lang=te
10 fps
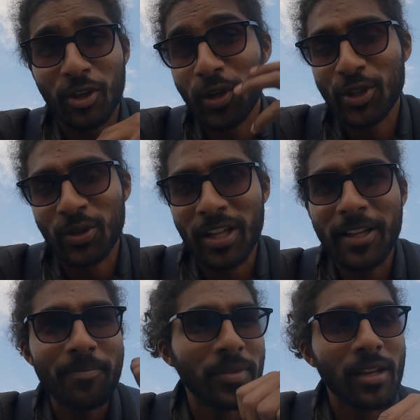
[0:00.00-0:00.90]
క్యూరియస్
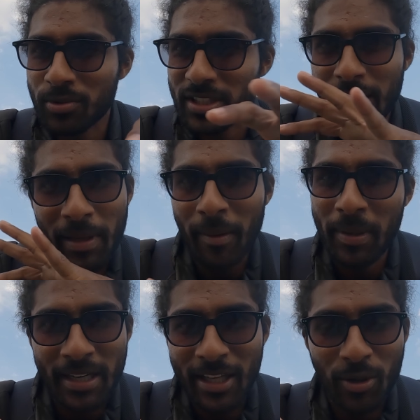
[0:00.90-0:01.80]
ఉంటుంది సో సేమ్
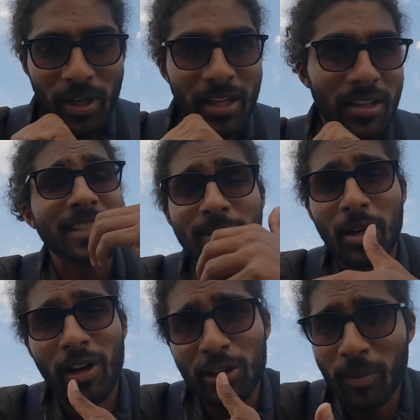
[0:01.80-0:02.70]
హ్యాపీ ఇయర్ కూడా కాసేపు
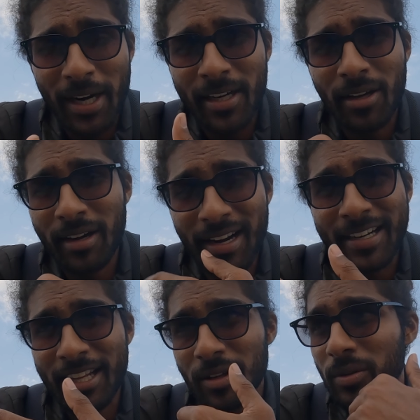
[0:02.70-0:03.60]
మనం వాళ్ళతో మాట్లాడాం
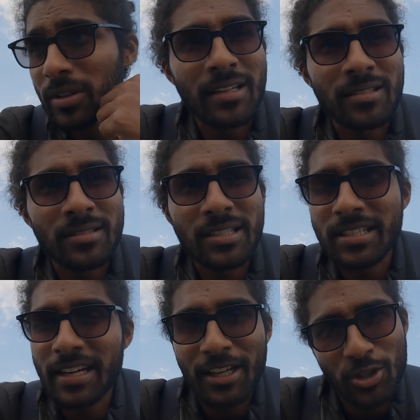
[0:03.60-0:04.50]
ఇంటరాక్ట్ అయ్యాం దెన్ షీ
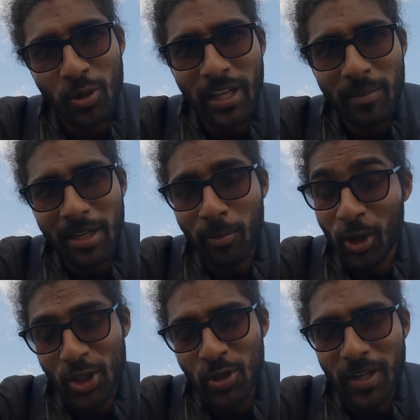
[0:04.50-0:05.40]
షేడ్ హర్ స్టోరీ అనమాట
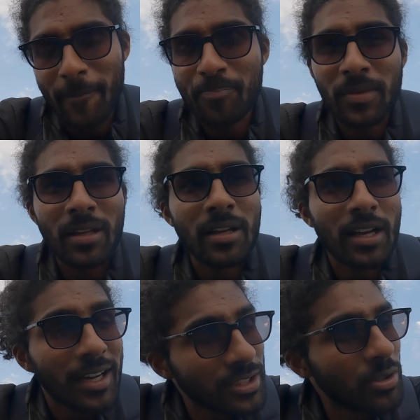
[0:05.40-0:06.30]
ప్రొడక్ట్ స్టోరీ
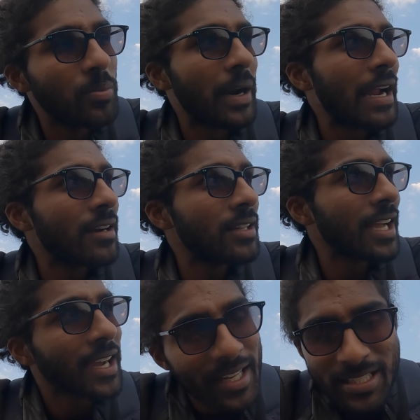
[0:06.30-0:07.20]
అసలు బ్రాండ్
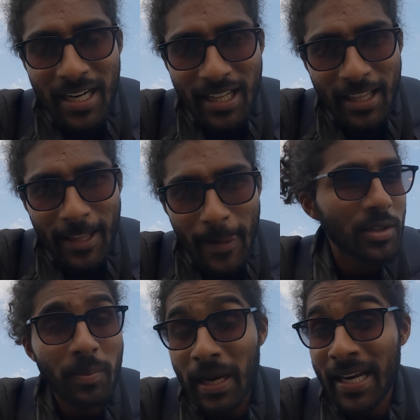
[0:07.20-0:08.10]
ఎక్కడ స్టార్ట్ అయింది
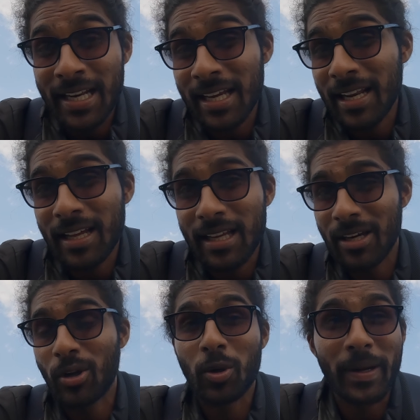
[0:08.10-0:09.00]
ఈ బ్రాండ్ వెనకాల
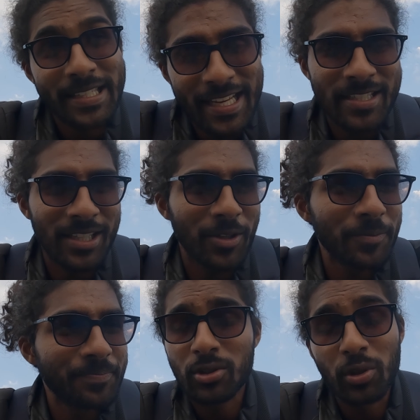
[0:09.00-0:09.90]
ఎవరెవరు పనిచేస్తున్నారు
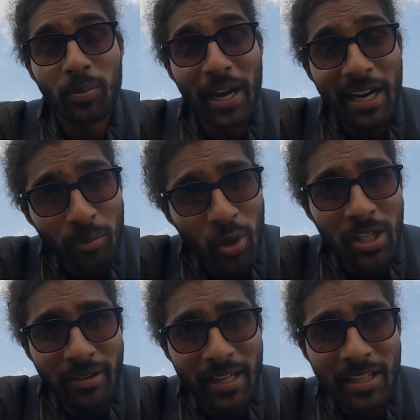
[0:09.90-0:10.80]
సో ఈ బ్రాండ్
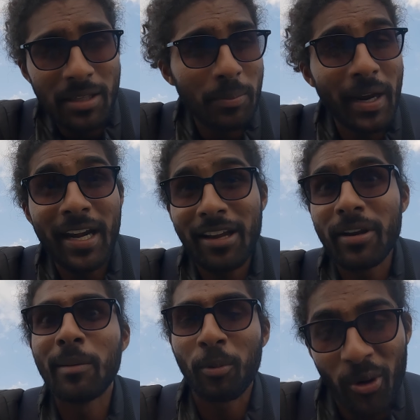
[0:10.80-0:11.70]
మోటివ్ ఏంటి ఈ బ్రాండ్
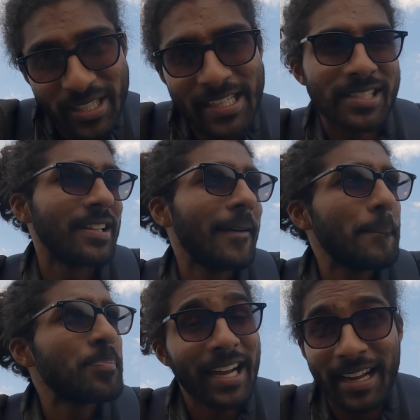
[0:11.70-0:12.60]
ఎవరిని ఎంపవర్ చేస్తుంది
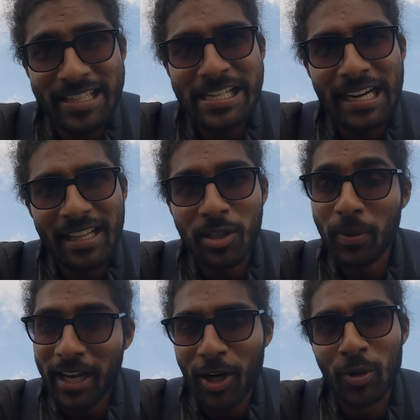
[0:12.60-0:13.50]
ఎక్కడ స్టార్ట్ అయింది
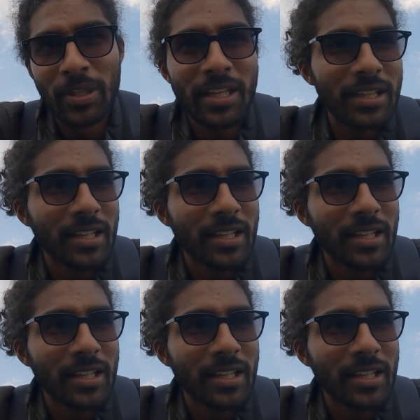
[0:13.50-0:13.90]
ఇప్పుడు ఎక్కడ ఉంది